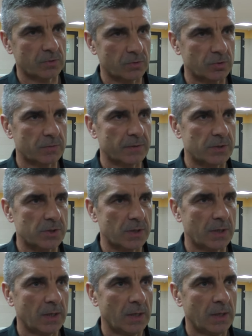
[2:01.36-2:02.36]
to odnotować,
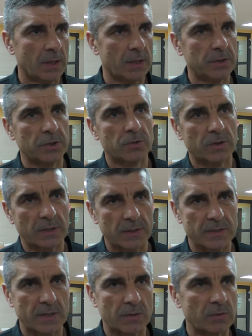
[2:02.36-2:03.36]
że Niko
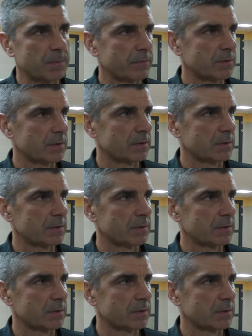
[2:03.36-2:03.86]
Kata zagrał naprawdę